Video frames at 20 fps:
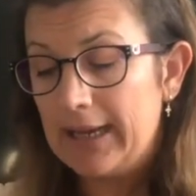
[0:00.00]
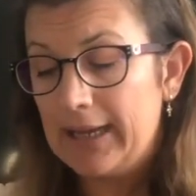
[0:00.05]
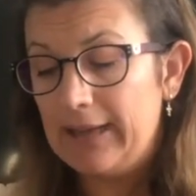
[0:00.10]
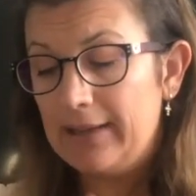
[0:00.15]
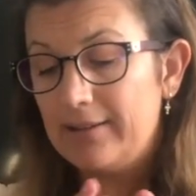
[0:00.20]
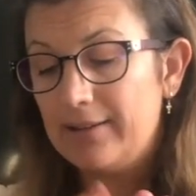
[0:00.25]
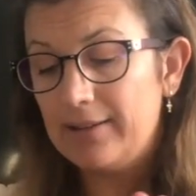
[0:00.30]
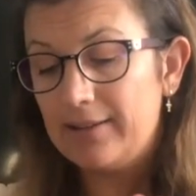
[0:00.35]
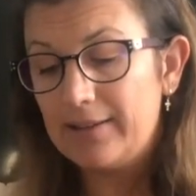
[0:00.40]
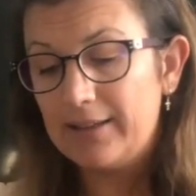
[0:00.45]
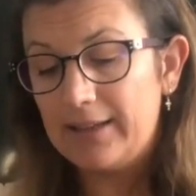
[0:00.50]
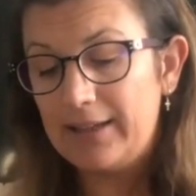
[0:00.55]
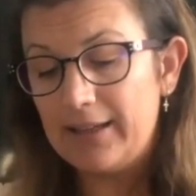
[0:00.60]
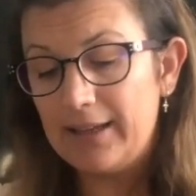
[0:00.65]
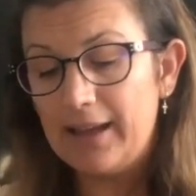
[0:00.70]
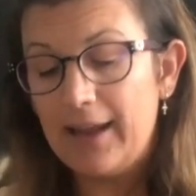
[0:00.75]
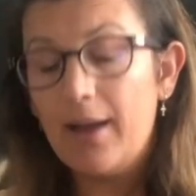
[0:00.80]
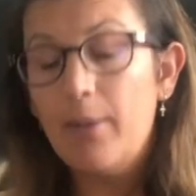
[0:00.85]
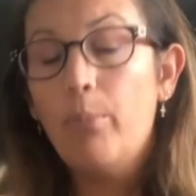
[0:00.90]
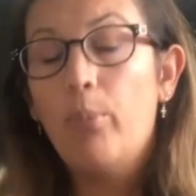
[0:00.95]
Et c'est ce qui
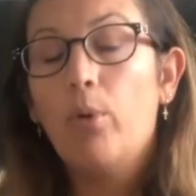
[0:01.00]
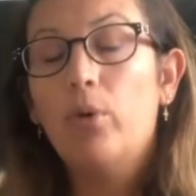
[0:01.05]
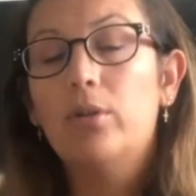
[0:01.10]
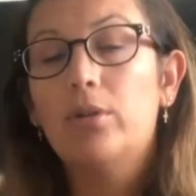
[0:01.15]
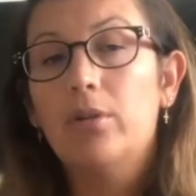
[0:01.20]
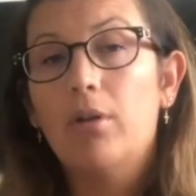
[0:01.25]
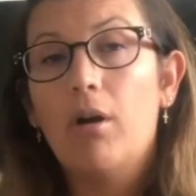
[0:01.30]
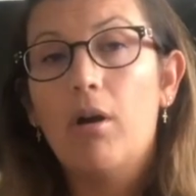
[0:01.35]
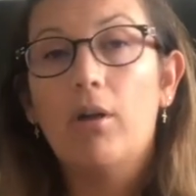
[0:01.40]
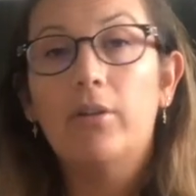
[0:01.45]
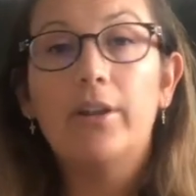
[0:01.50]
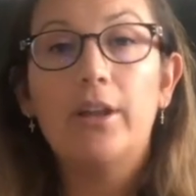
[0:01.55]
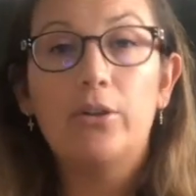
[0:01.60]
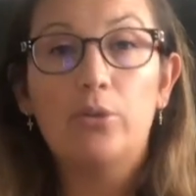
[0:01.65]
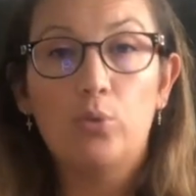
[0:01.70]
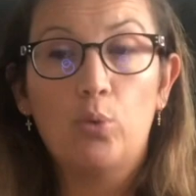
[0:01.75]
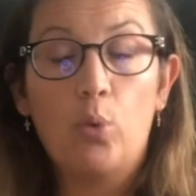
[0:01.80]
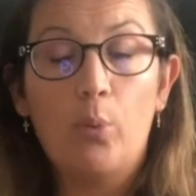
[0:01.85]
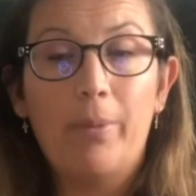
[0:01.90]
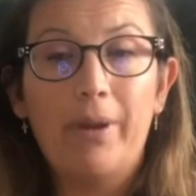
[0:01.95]
est important en
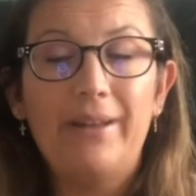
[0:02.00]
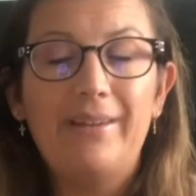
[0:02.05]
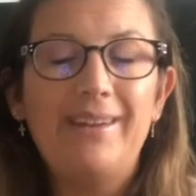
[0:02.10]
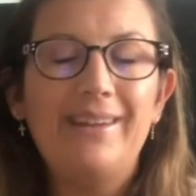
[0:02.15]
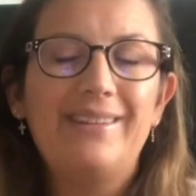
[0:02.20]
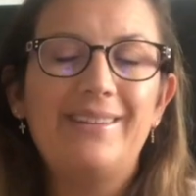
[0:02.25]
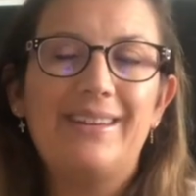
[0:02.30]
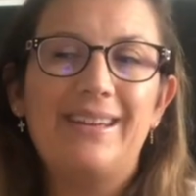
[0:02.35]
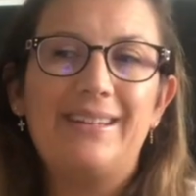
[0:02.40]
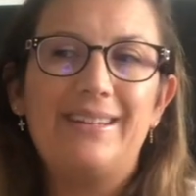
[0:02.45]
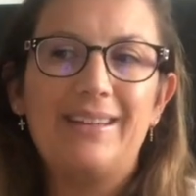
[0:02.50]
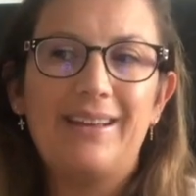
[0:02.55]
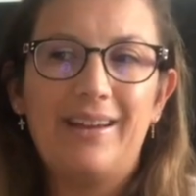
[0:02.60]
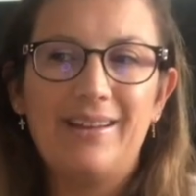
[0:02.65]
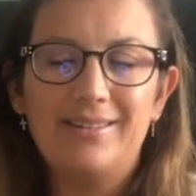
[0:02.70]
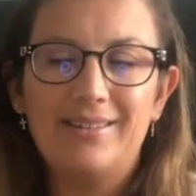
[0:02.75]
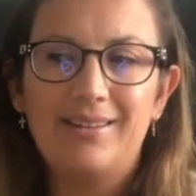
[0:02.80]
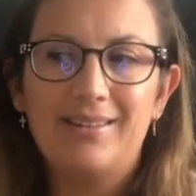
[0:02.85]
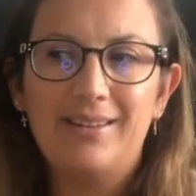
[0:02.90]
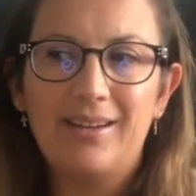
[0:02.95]
naturopathie, ce qui est
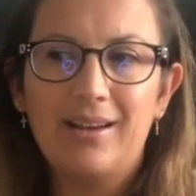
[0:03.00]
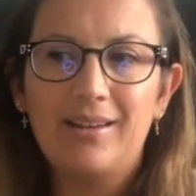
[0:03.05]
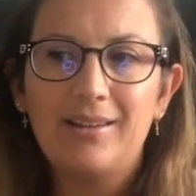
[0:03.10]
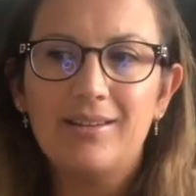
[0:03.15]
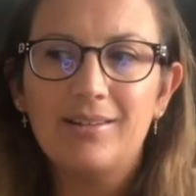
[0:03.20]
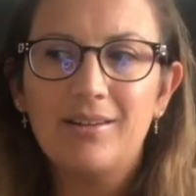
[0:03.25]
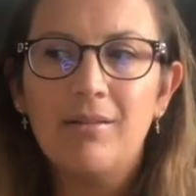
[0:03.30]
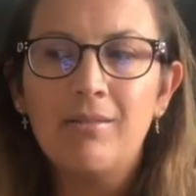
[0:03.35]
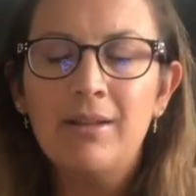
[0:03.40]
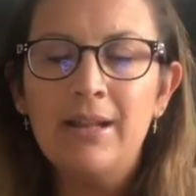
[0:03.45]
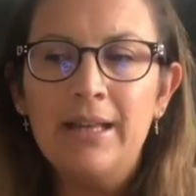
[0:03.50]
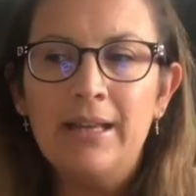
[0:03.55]
très intéressant,